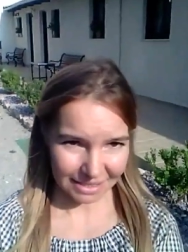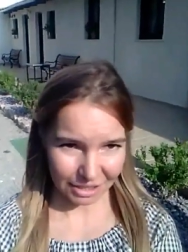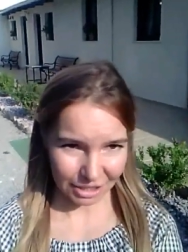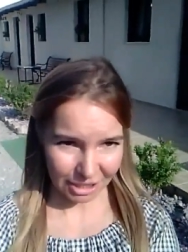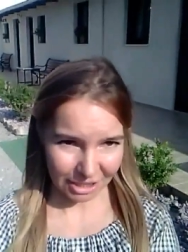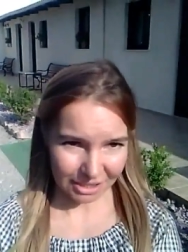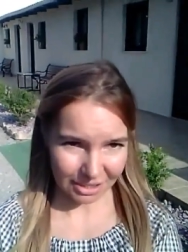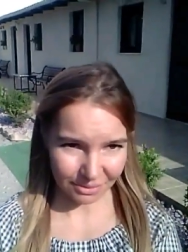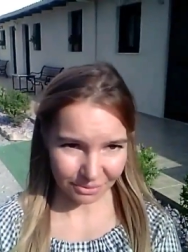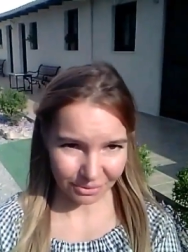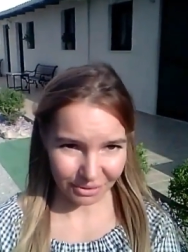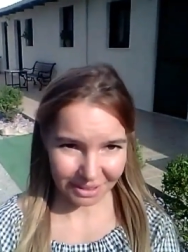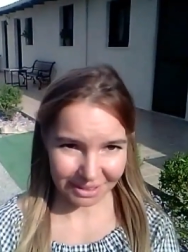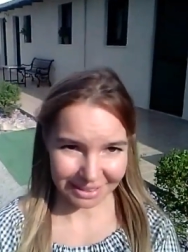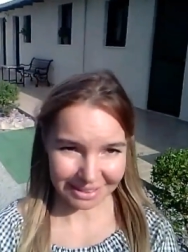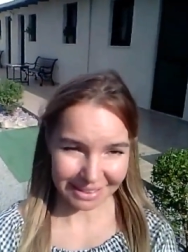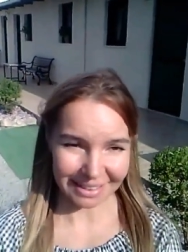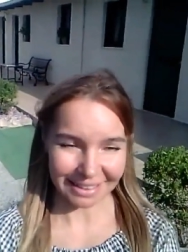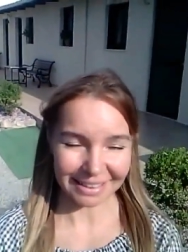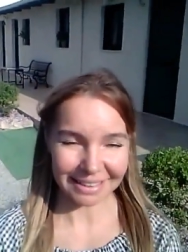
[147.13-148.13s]
сейчас
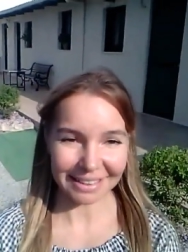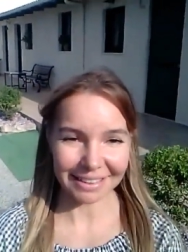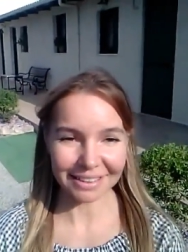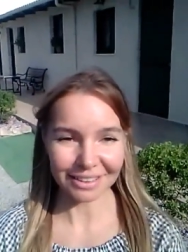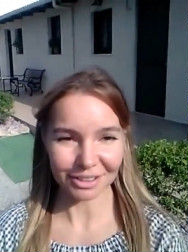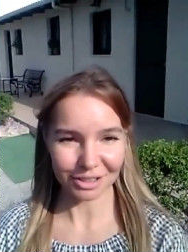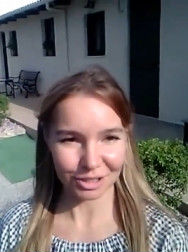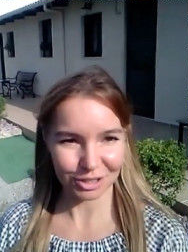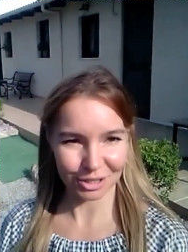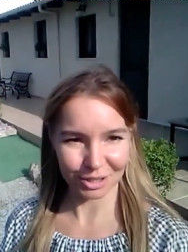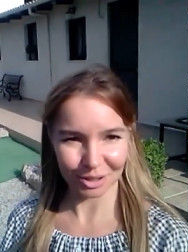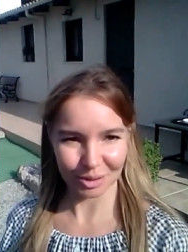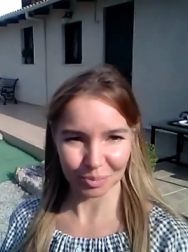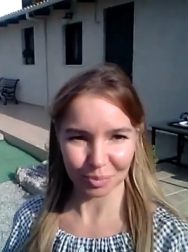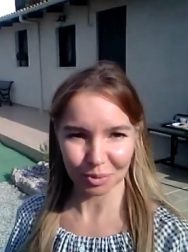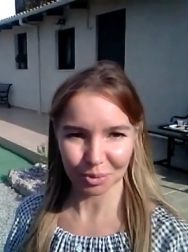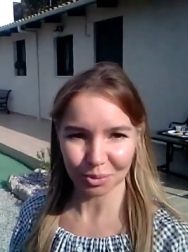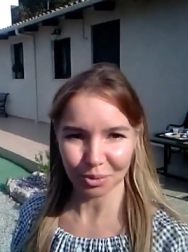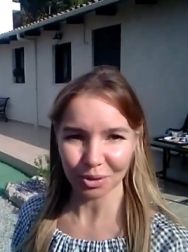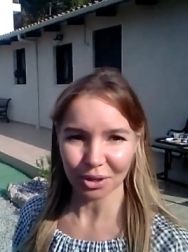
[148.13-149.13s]
видно и
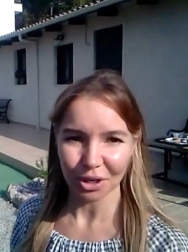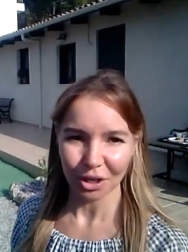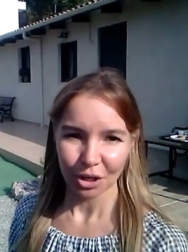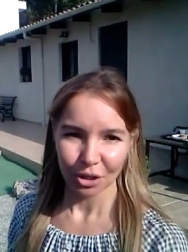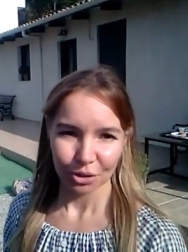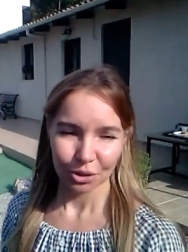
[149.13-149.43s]
отсыпку,